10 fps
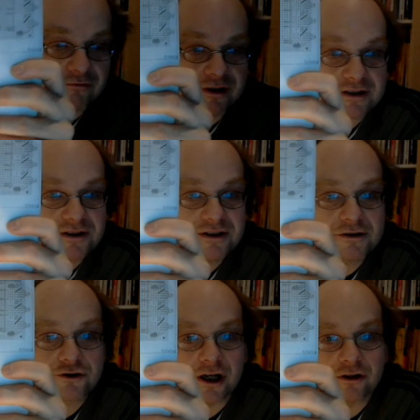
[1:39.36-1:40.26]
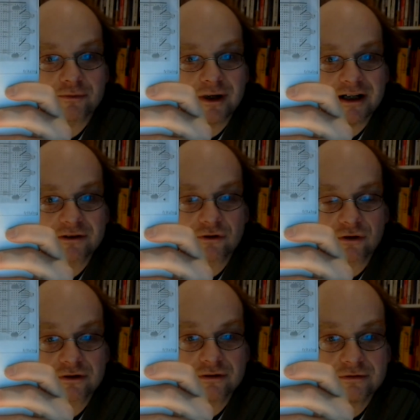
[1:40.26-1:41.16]
Wer sich diese Schaltung mal
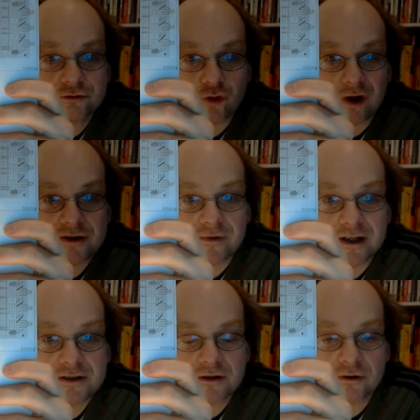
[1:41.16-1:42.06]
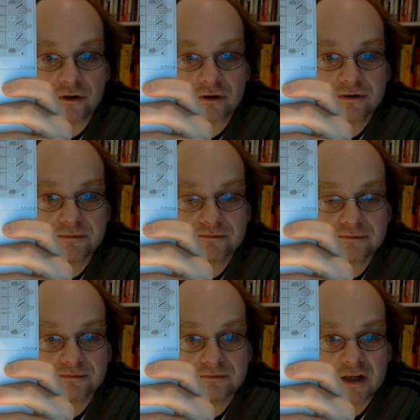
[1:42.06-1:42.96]
anguckt, schwarz-weiß gedruckt.
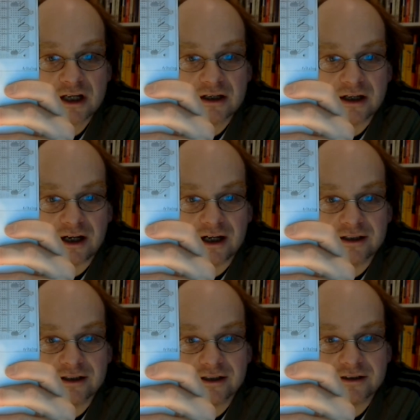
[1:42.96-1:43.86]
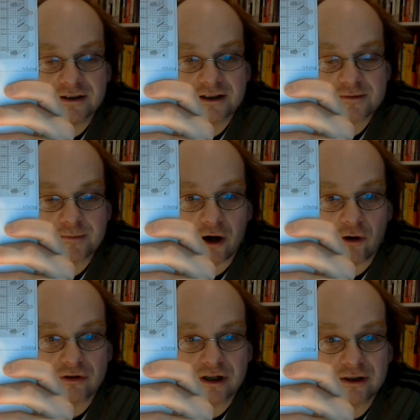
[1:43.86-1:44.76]
Eine LED ist
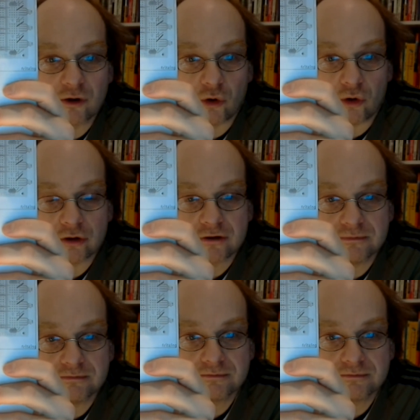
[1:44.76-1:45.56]
blau und eine rot.